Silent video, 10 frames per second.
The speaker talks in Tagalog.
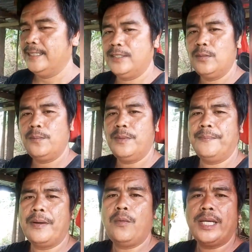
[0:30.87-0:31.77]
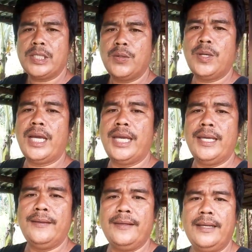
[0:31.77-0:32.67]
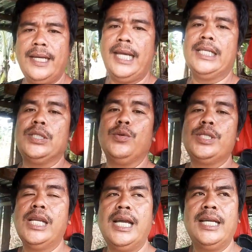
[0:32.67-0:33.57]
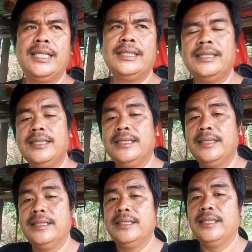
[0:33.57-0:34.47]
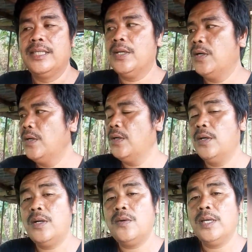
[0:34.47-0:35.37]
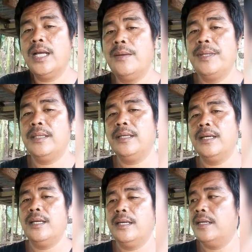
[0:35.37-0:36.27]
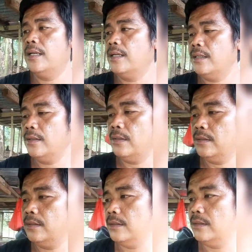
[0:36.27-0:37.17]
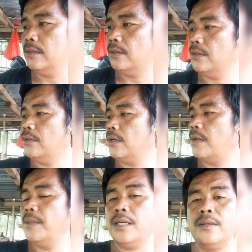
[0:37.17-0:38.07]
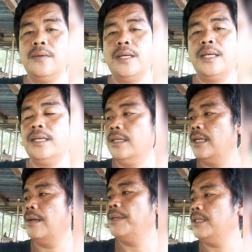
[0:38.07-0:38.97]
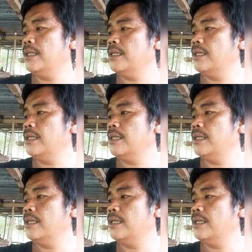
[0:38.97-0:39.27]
Humpi pahuwais ko kay alas 12 na. So, akong gigamit nga okra mga kagulay, gamit nga